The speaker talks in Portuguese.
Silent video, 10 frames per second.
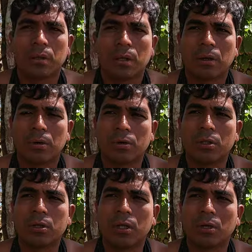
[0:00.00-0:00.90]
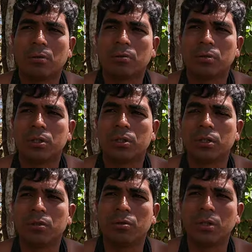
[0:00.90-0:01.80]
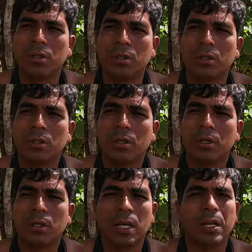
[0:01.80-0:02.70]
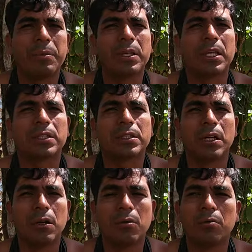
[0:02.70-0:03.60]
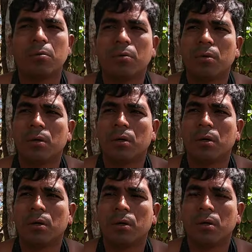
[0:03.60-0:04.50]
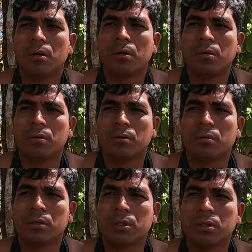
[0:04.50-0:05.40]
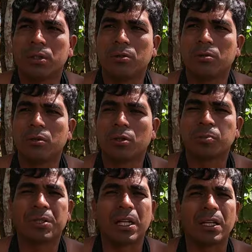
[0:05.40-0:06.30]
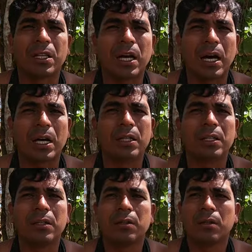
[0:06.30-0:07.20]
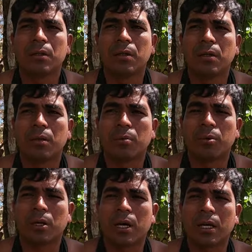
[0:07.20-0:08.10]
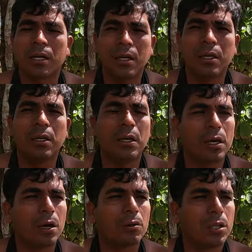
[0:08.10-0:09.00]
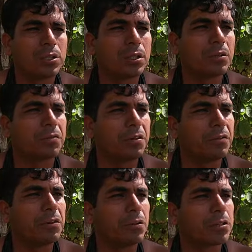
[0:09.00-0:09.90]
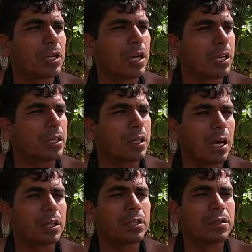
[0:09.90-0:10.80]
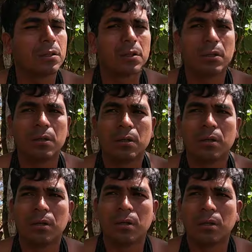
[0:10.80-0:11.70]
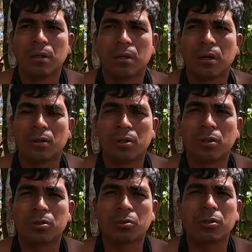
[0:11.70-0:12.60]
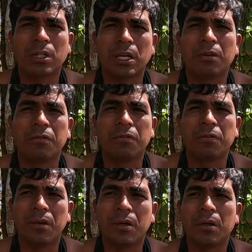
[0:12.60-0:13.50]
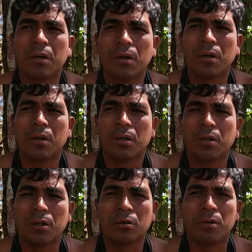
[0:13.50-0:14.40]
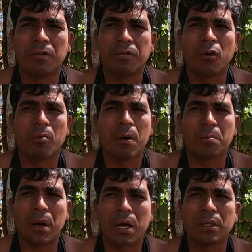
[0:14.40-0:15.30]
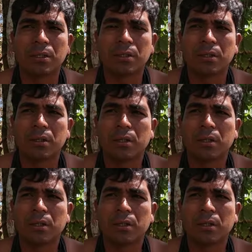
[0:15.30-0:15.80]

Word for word: É uma condição no sentido de, de alimentação, no sentido de hospitalidade, porque aqui é onde a gente vive nossa realidade onde nós conseguimos viver de uma forma mais